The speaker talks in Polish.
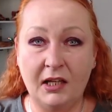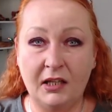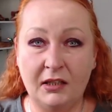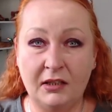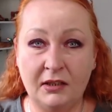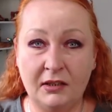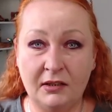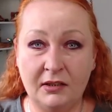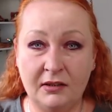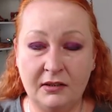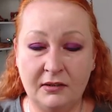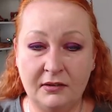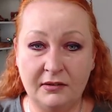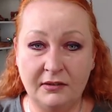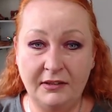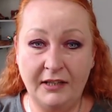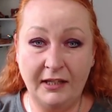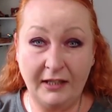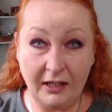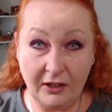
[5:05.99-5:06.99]
E,
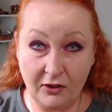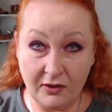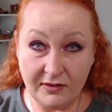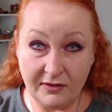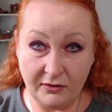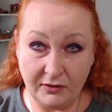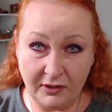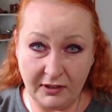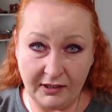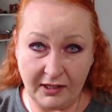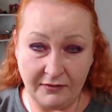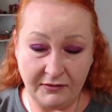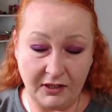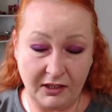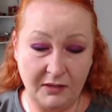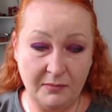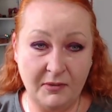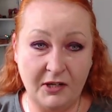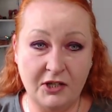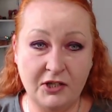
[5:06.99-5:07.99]
jakiego ezoteryka w
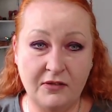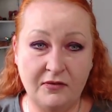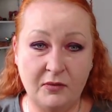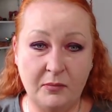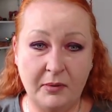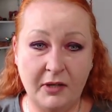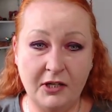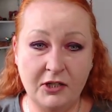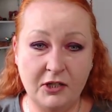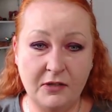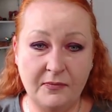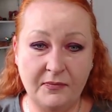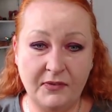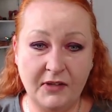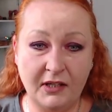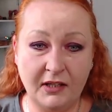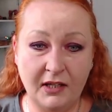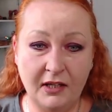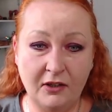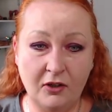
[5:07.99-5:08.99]
takim razie wybrać?
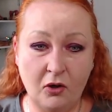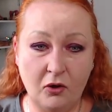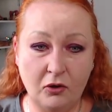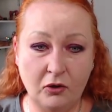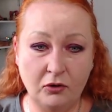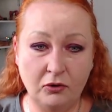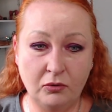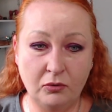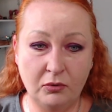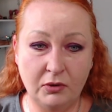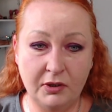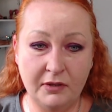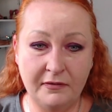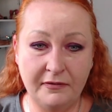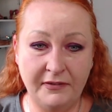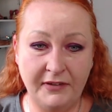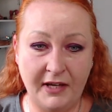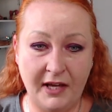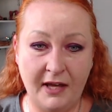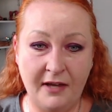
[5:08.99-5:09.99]
Takiego, który
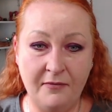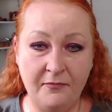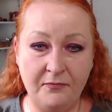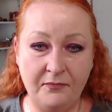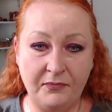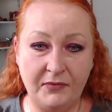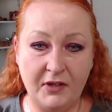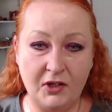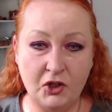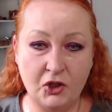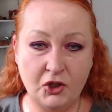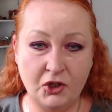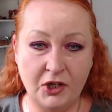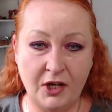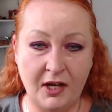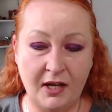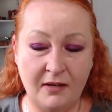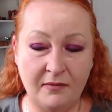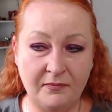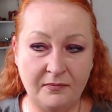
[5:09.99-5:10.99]
wie,
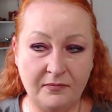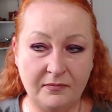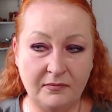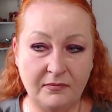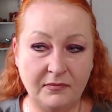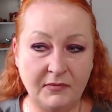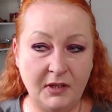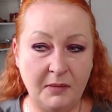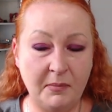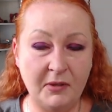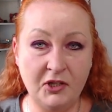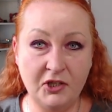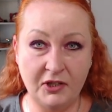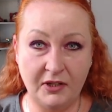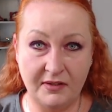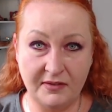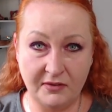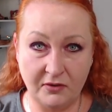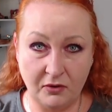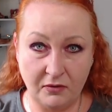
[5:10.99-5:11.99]
że nie będzie
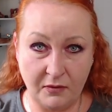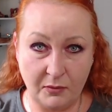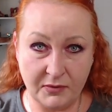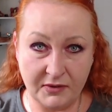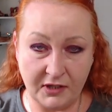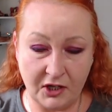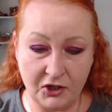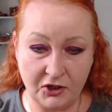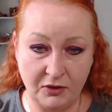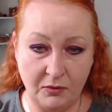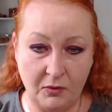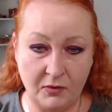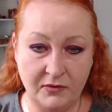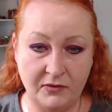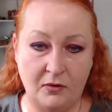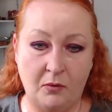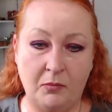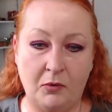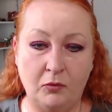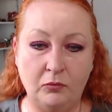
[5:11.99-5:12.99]
rezonował z każdą
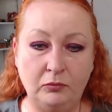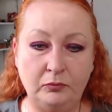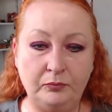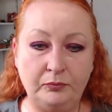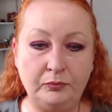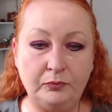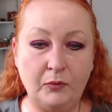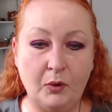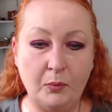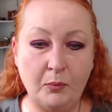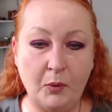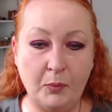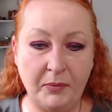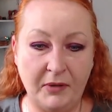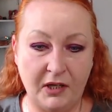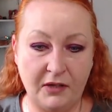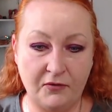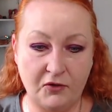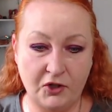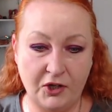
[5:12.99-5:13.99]
osobą, po
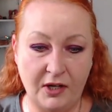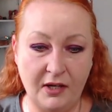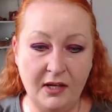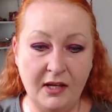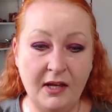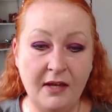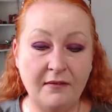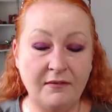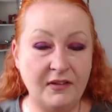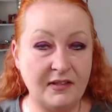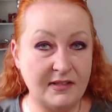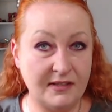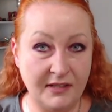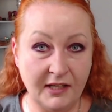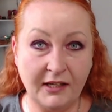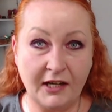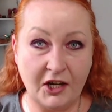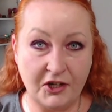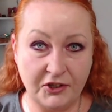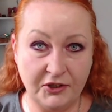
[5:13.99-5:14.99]
pierwsze, więc
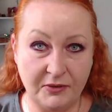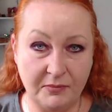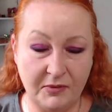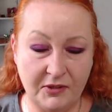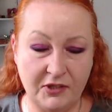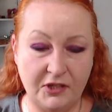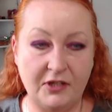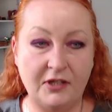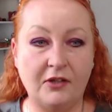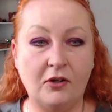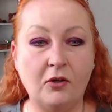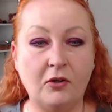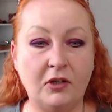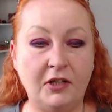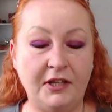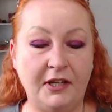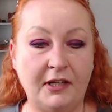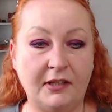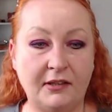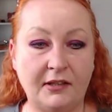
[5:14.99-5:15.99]
nie każdy będzie jego
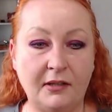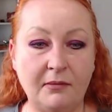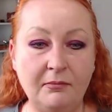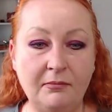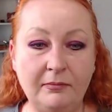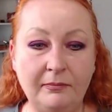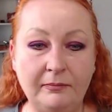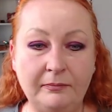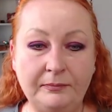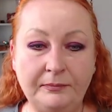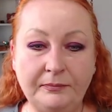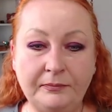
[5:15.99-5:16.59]
klientem.